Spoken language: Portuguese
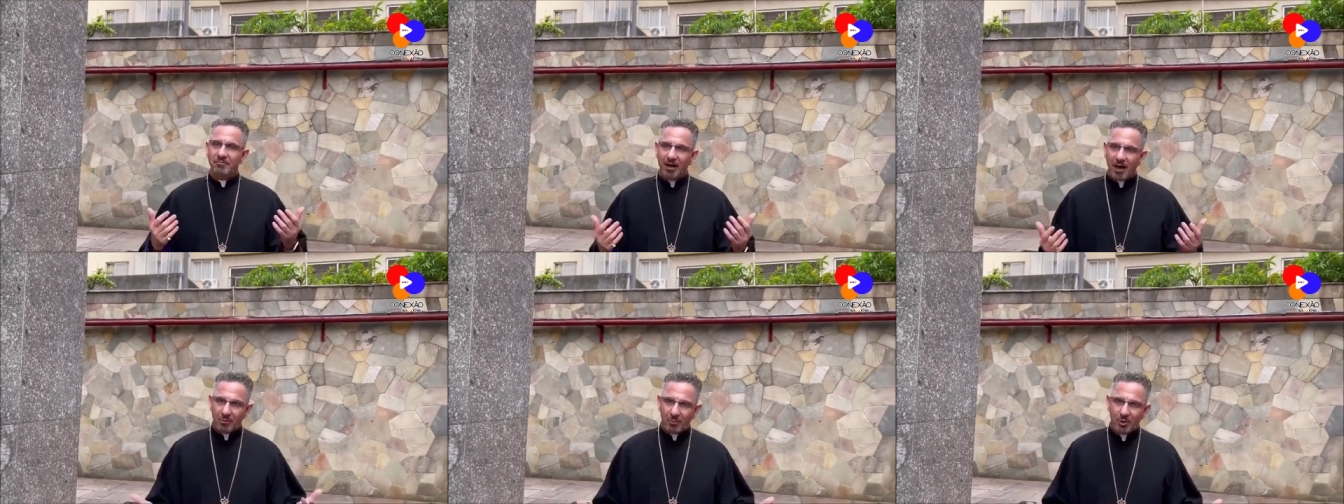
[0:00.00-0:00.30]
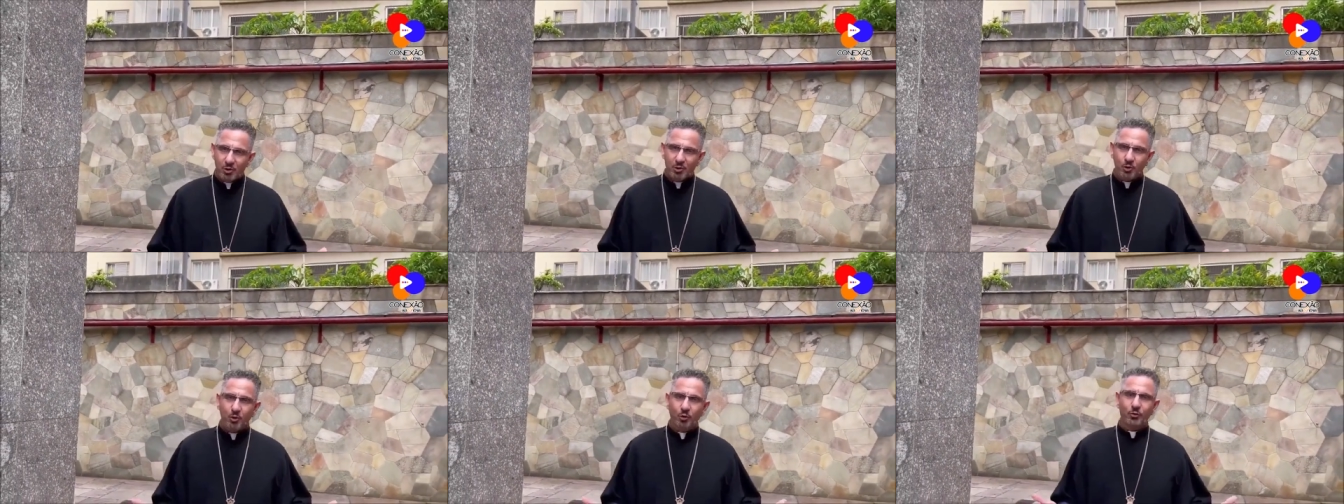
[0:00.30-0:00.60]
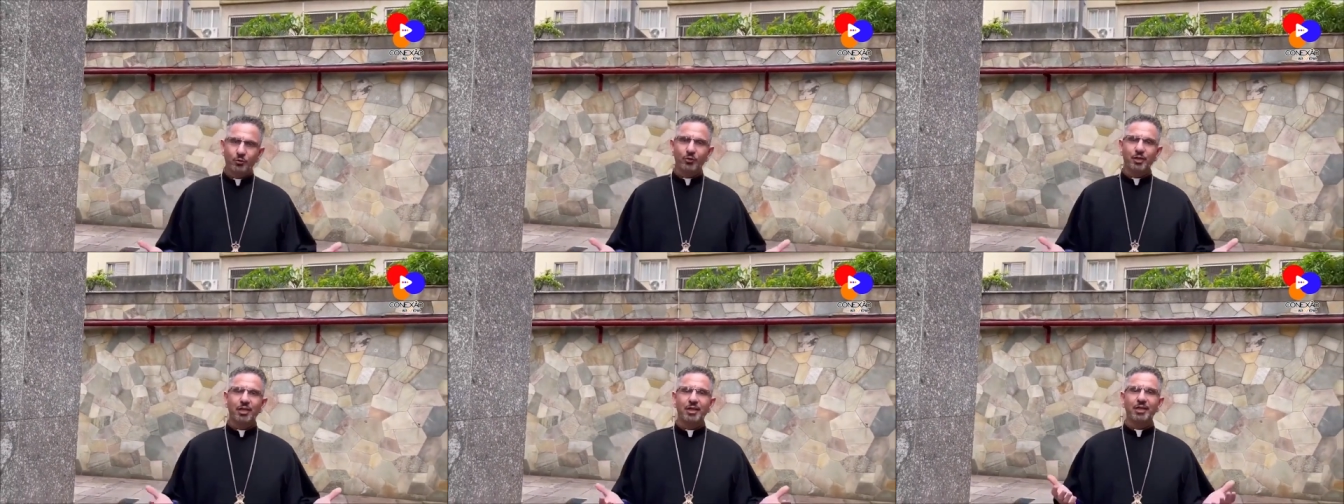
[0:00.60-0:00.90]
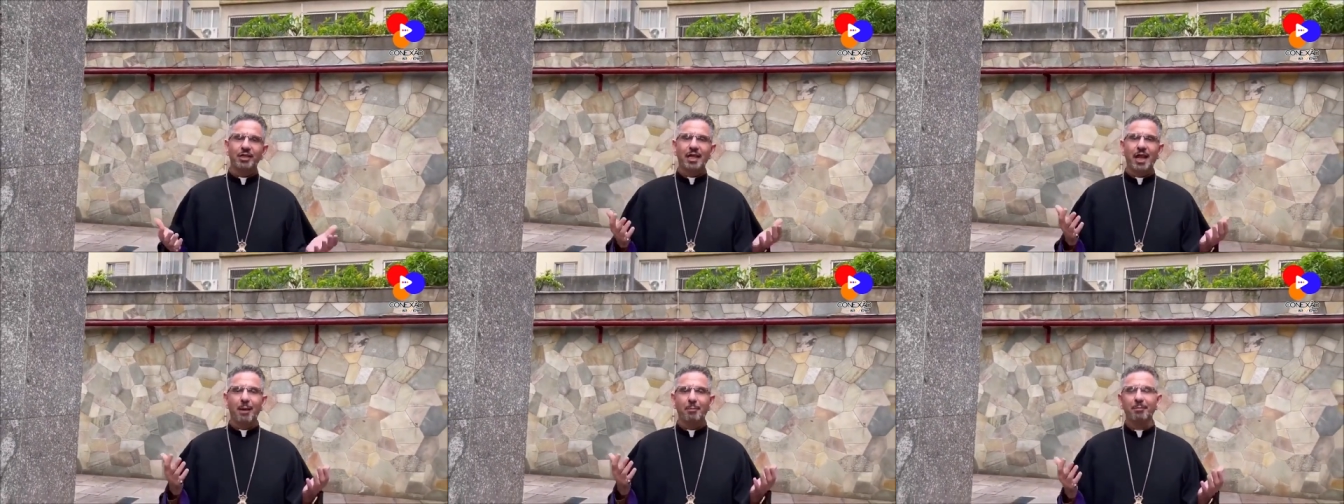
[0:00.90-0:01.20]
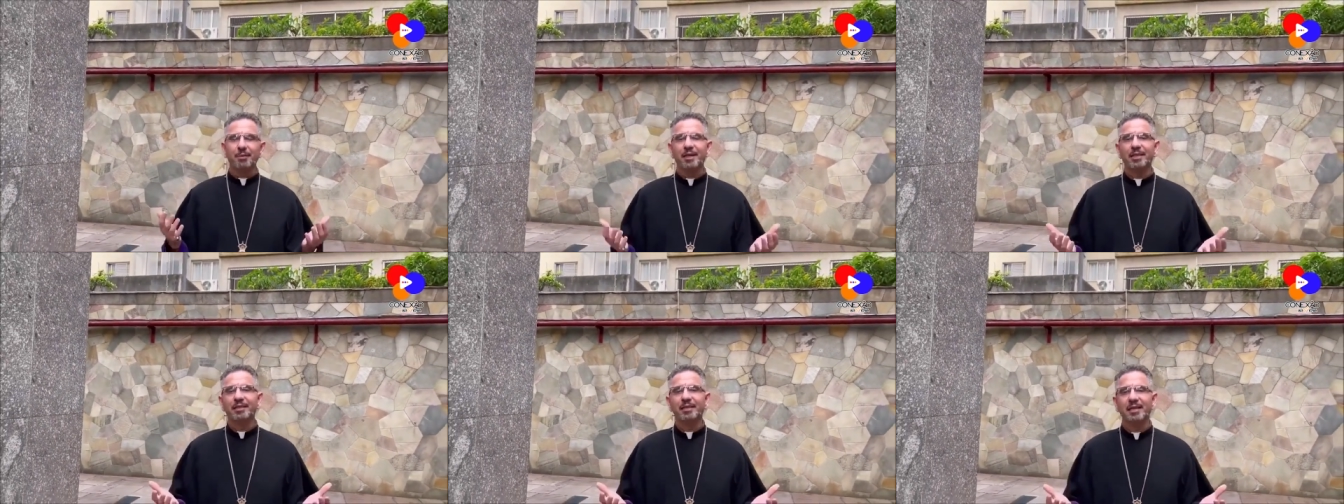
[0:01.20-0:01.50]
Vamos ouvir e
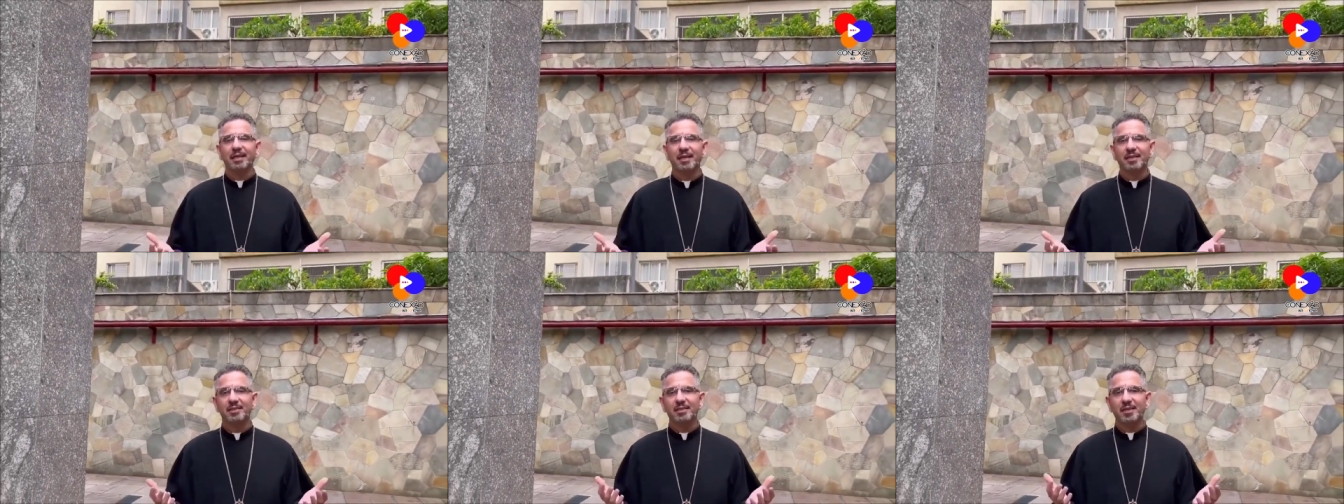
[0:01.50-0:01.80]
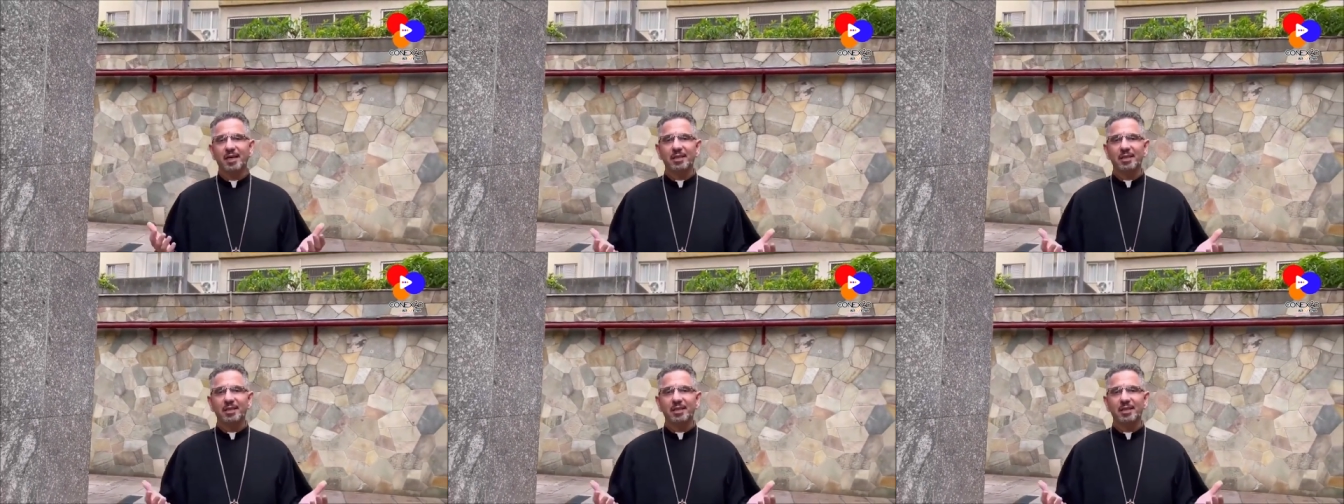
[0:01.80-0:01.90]
aprender as